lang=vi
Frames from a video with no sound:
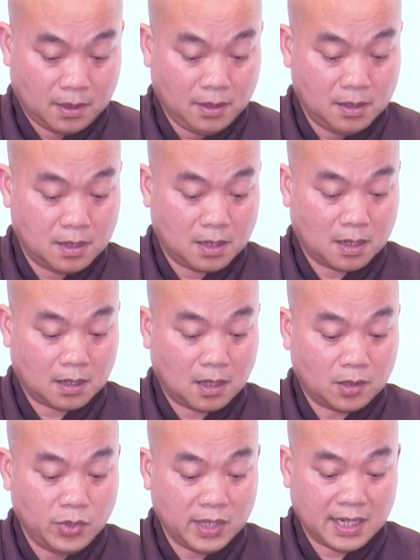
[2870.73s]
Nhưng
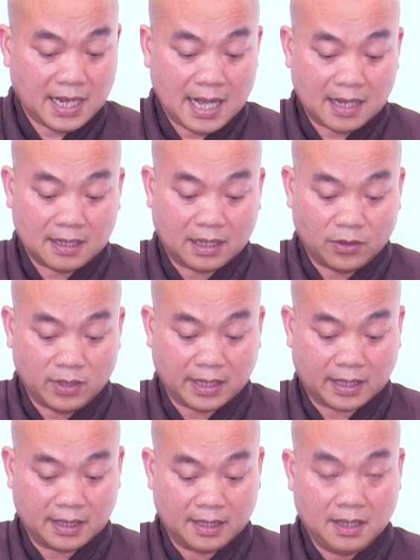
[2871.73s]
có thuyết khác lại nói
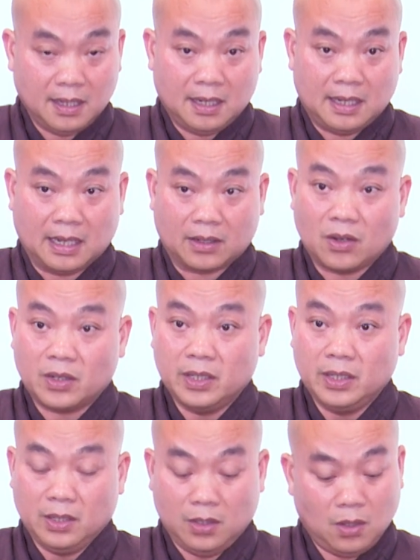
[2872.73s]
rằng ấy, là có
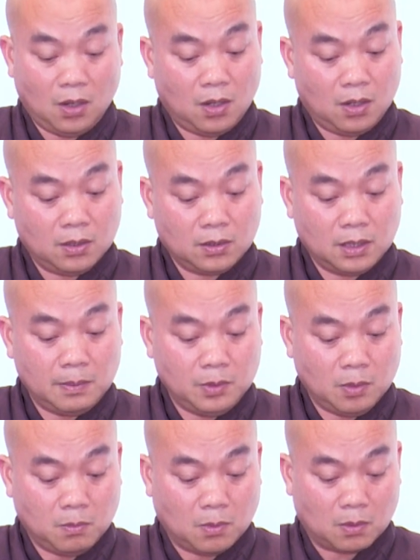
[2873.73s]
khi nó tiếp
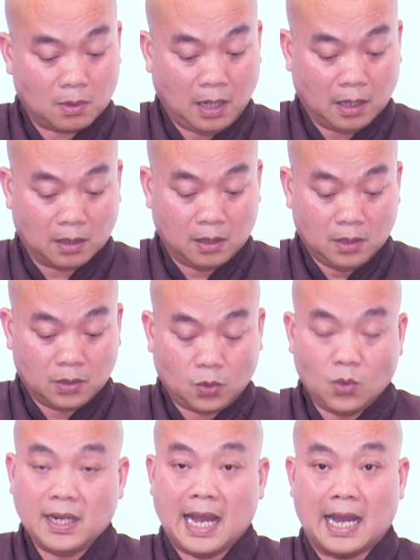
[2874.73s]
xúc một lần
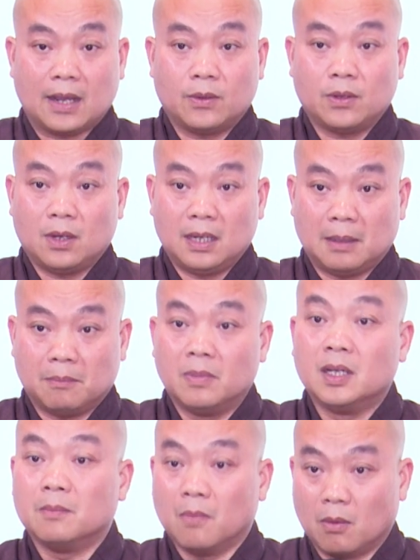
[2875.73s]
tối đa của nó là
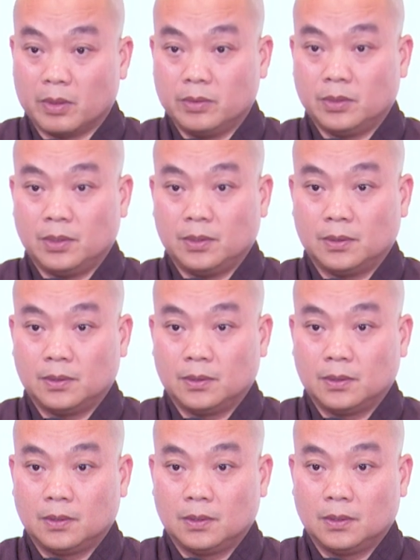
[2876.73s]
mười một yếu tố.
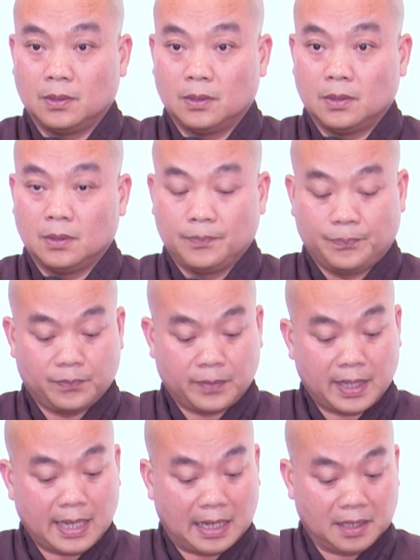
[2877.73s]

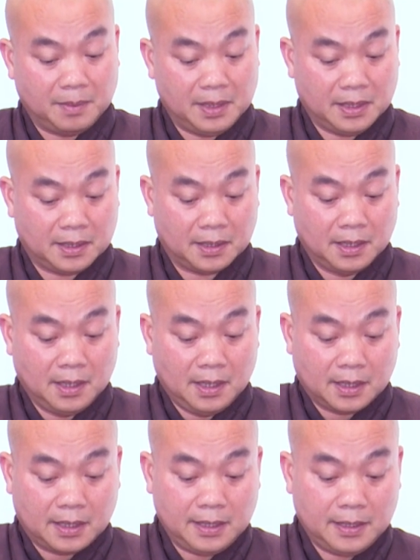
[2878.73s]
Chẳng hạn như bây giờ
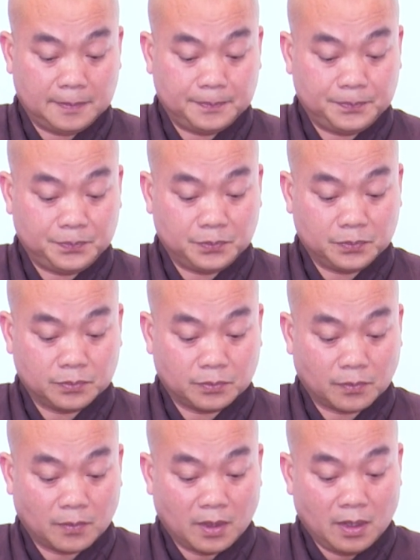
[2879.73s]
cái
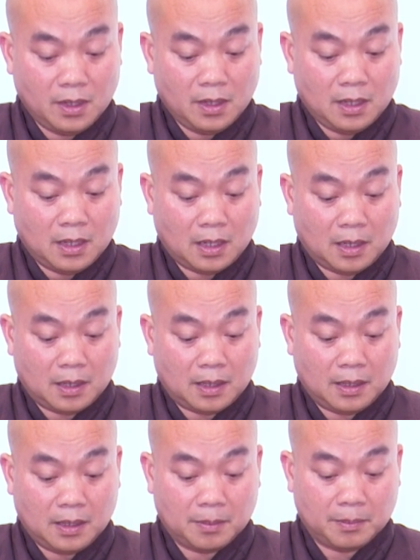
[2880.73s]
um, uh,
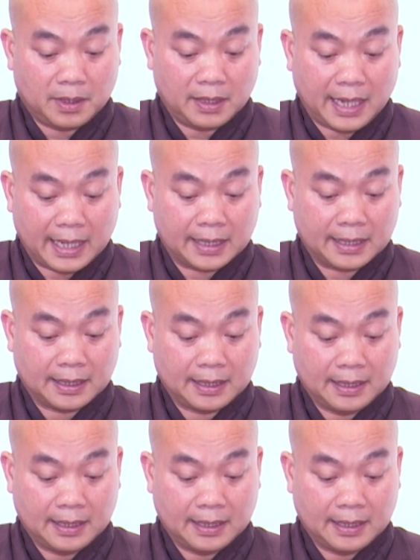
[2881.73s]
mình ăn